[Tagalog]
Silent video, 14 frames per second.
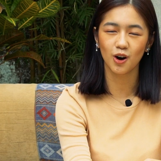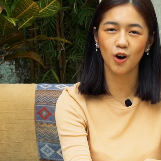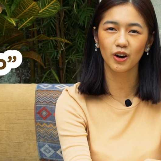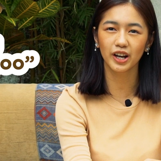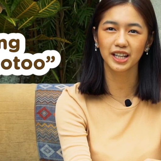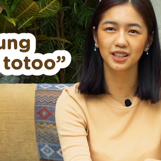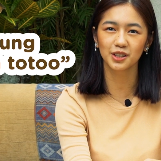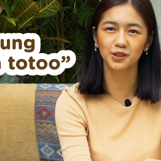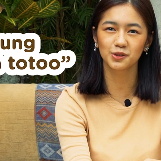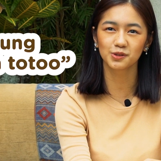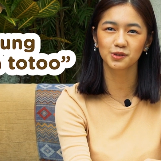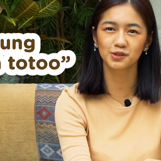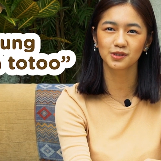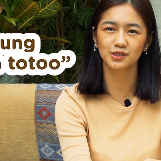okay na
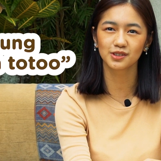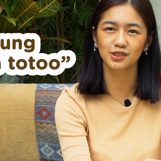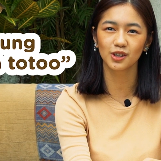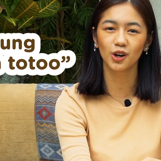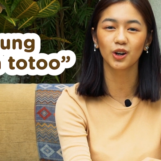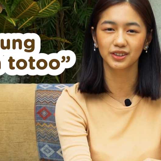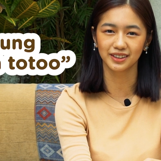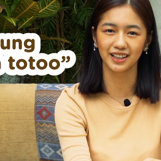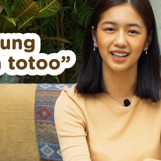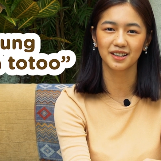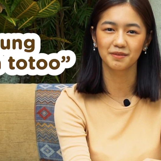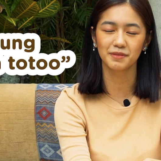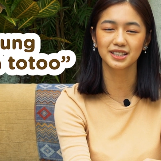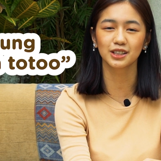yung konti.
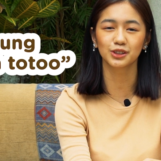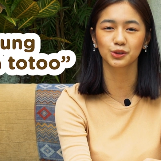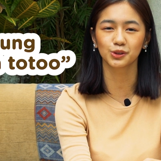Basta